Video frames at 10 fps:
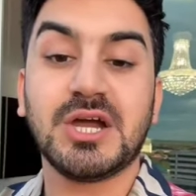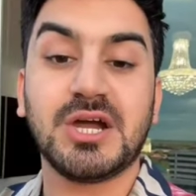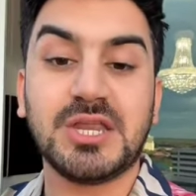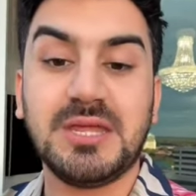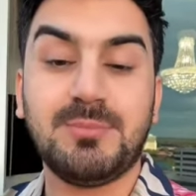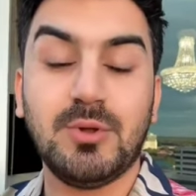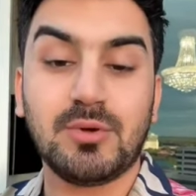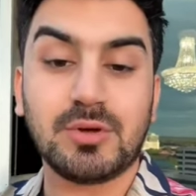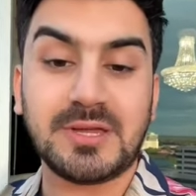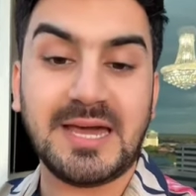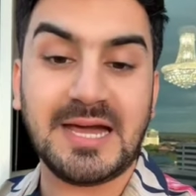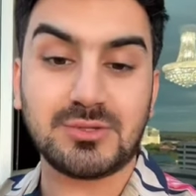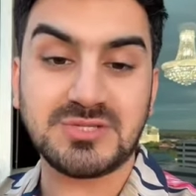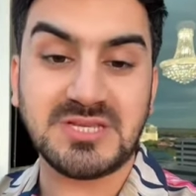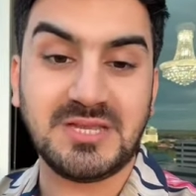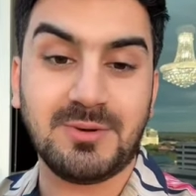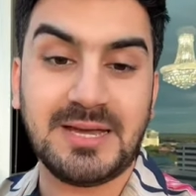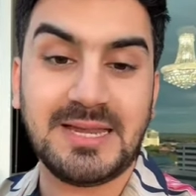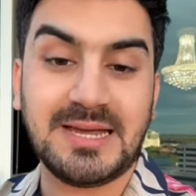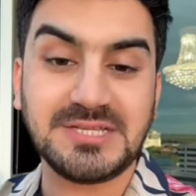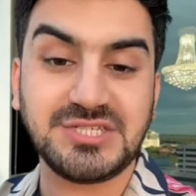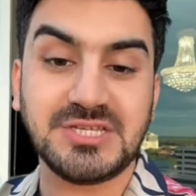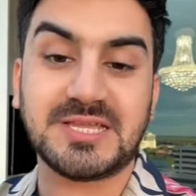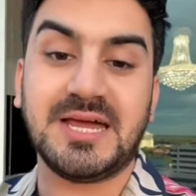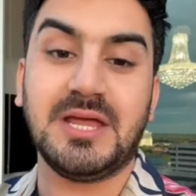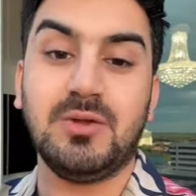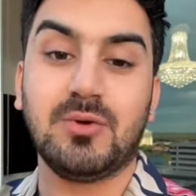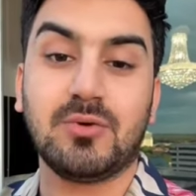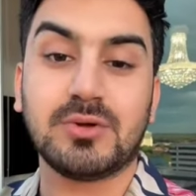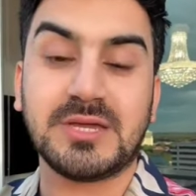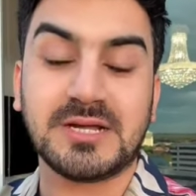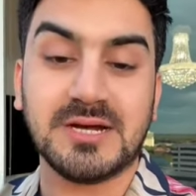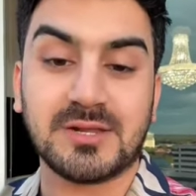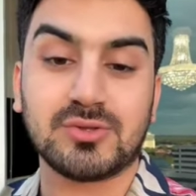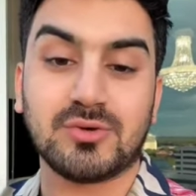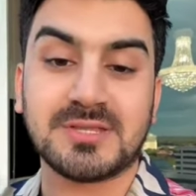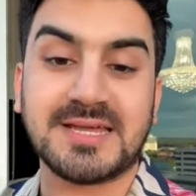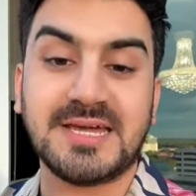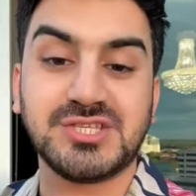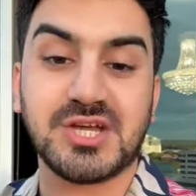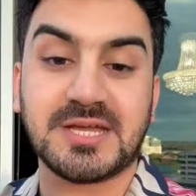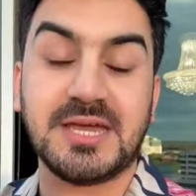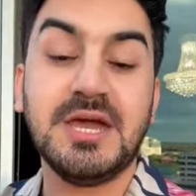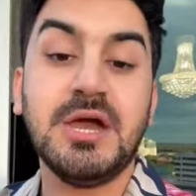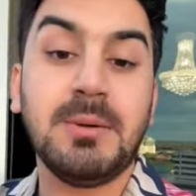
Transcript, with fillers: गरीब लोगों के हाथों से निवाला चीनता है लोगों के घर तोड़ता है जाके